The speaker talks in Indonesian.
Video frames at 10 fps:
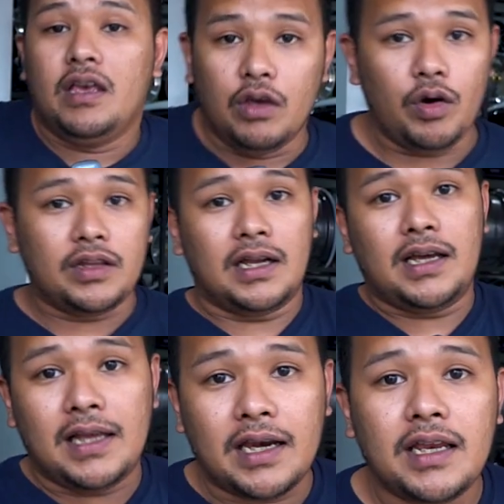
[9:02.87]
Yuk kita
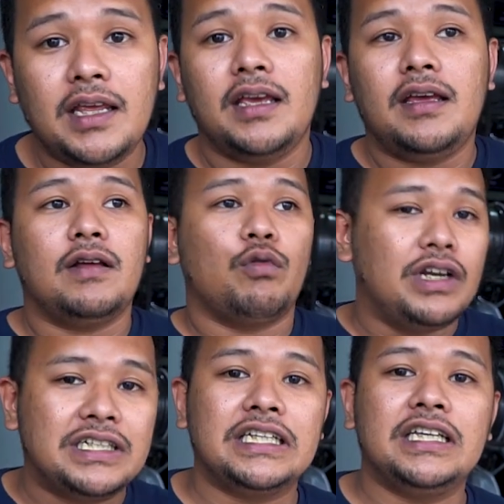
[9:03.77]
lihat hari ini gue
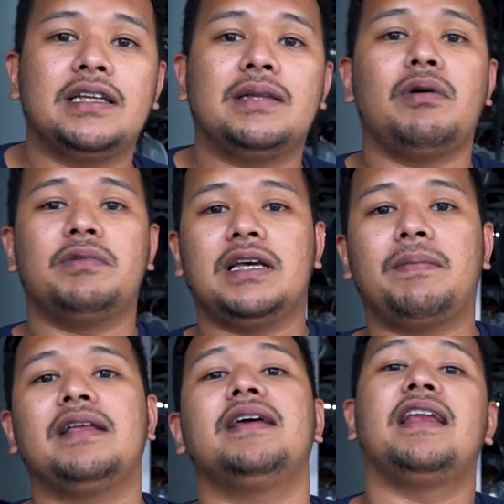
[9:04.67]
di sini ketemu sama
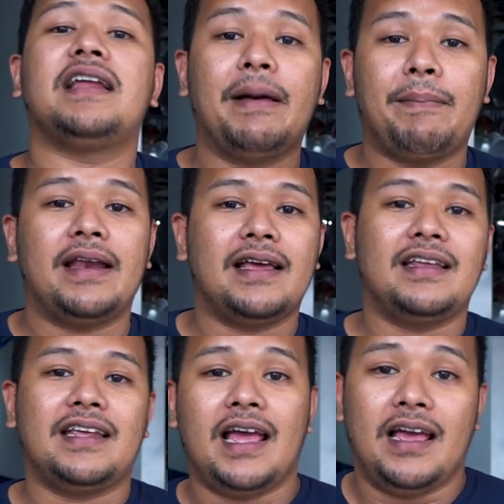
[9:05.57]
siapa aja dan ngapain
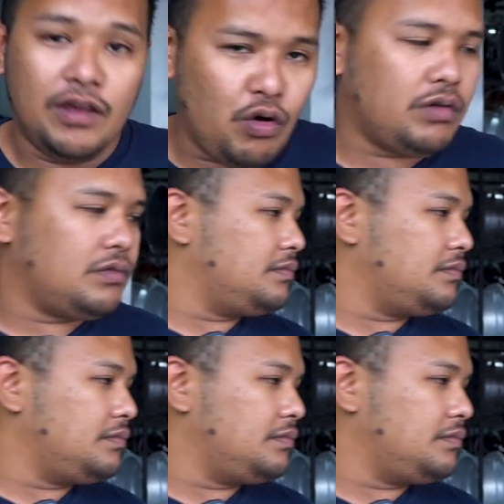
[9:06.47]
aja nih ya. Yuk.